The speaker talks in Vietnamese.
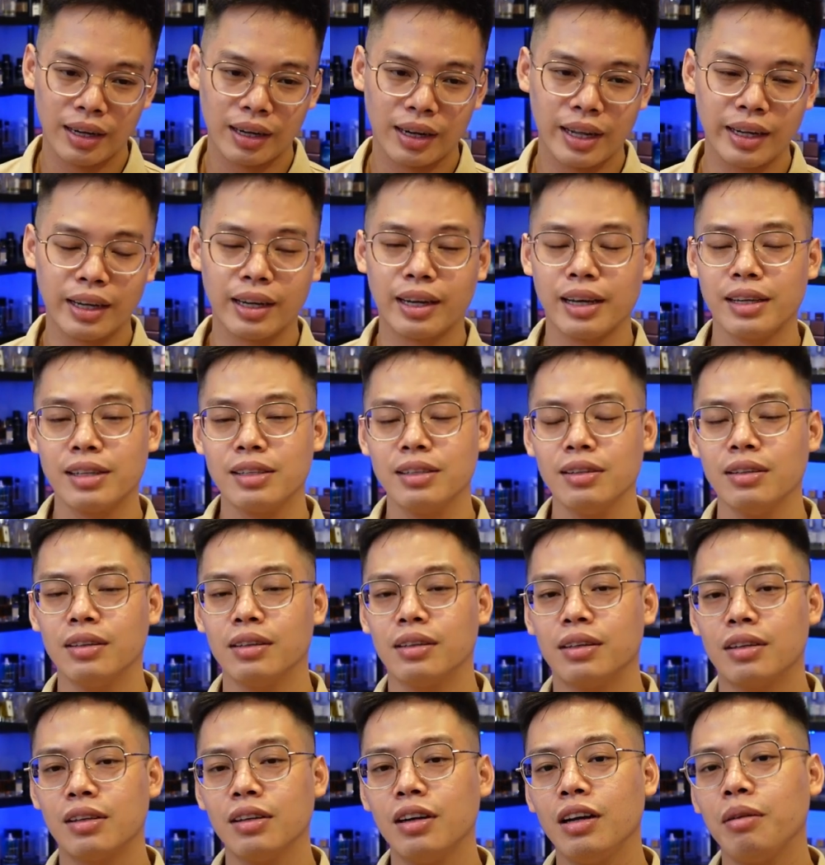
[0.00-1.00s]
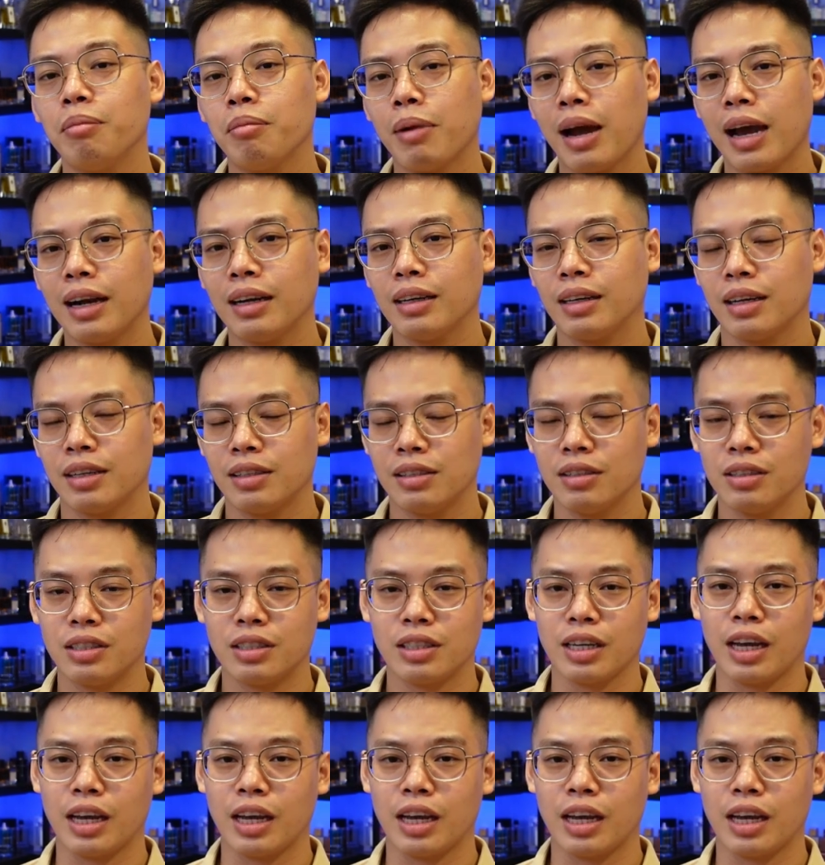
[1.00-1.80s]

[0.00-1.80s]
thích cái sự tươi mát cái sự